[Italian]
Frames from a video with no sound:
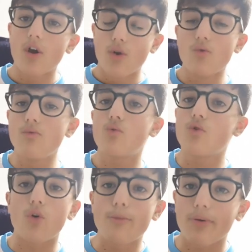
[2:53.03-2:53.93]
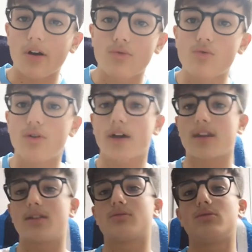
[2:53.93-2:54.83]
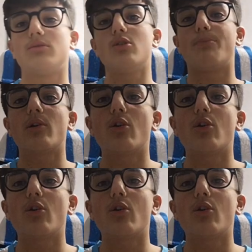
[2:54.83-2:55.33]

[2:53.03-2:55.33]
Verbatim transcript: un colpo al cuore, Cristo Dio. Poi